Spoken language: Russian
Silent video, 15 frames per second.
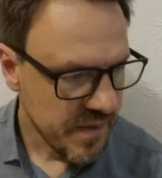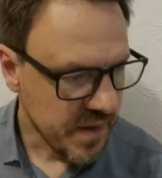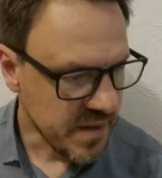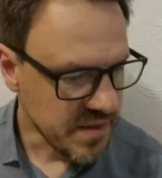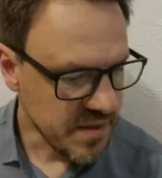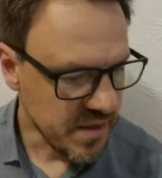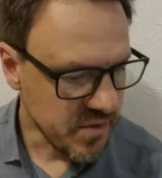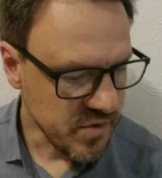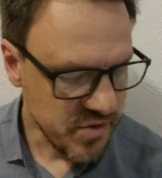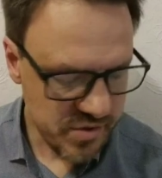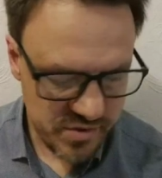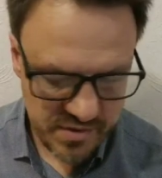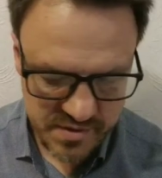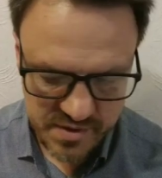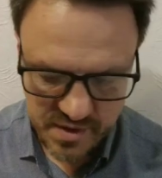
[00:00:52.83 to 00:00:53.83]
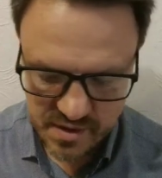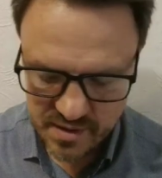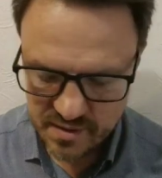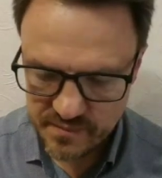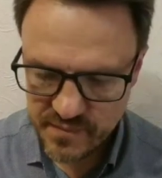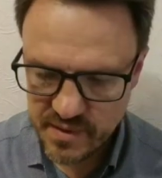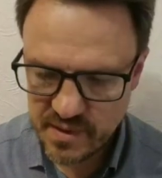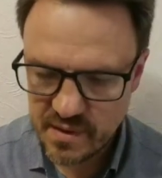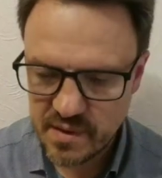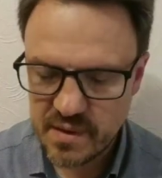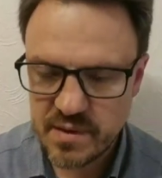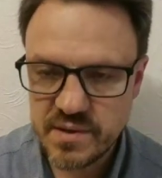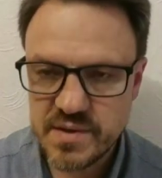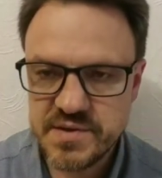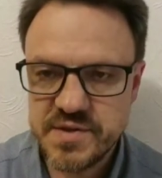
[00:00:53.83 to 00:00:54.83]
касающуюся
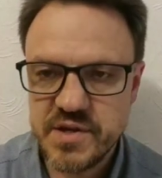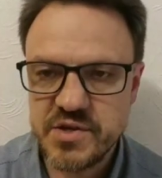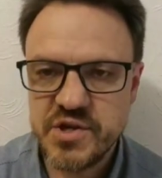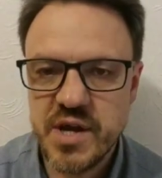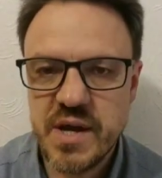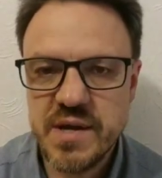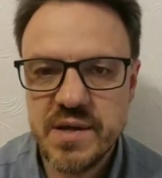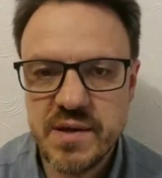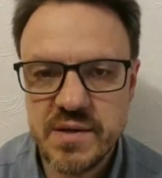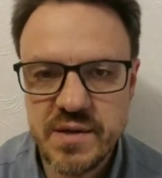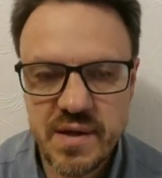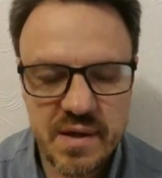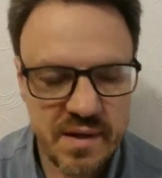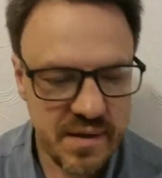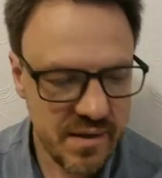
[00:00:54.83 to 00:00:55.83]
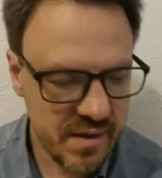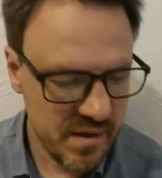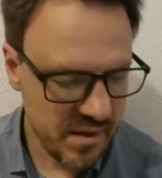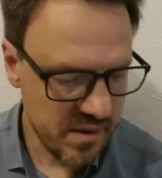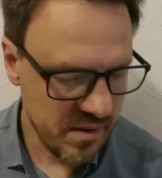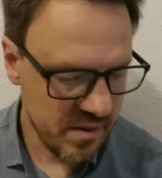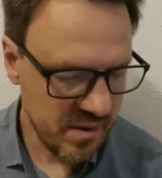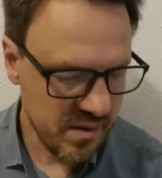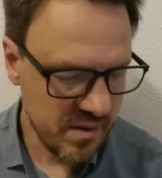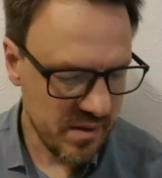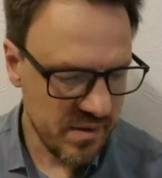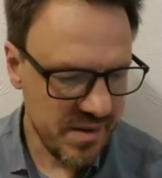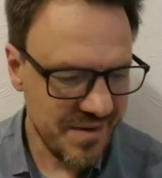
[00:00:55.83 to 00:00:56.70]
э, нестяжания да, и э,